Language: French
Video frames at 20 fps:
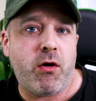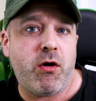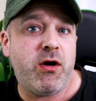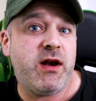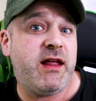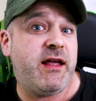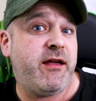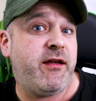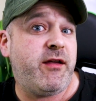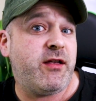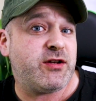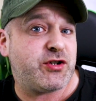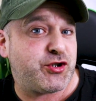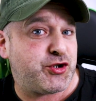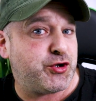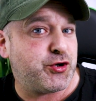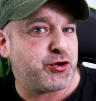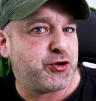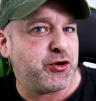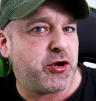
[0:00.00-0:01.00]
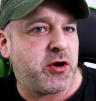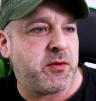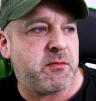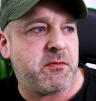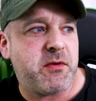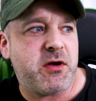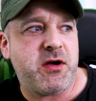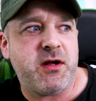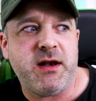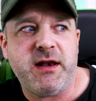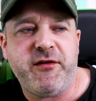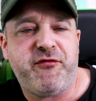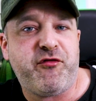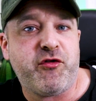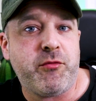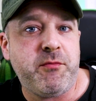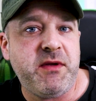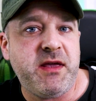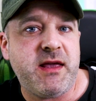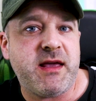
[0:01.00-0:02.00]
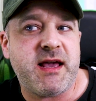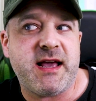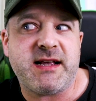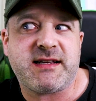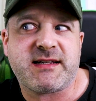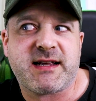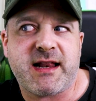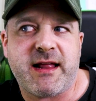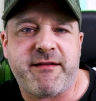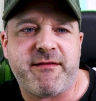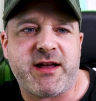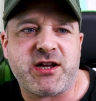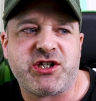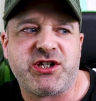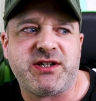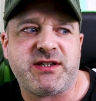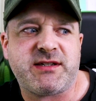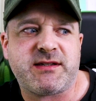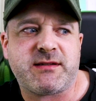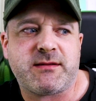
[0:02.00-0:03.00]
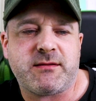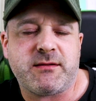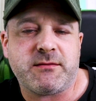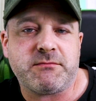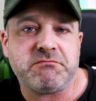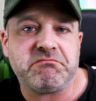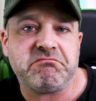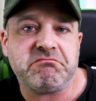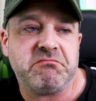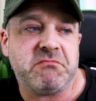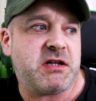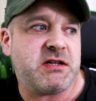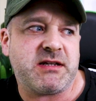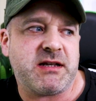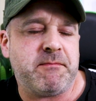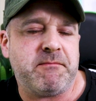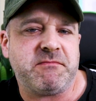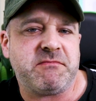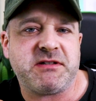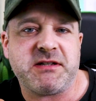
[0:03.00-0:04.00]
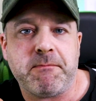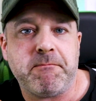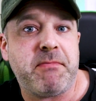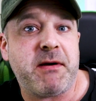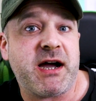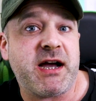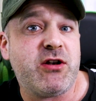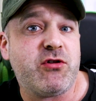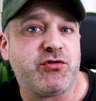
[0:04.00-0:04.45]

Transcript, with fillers: On les surnomme les fourmis esclavagistes. Bah, ça, me paraît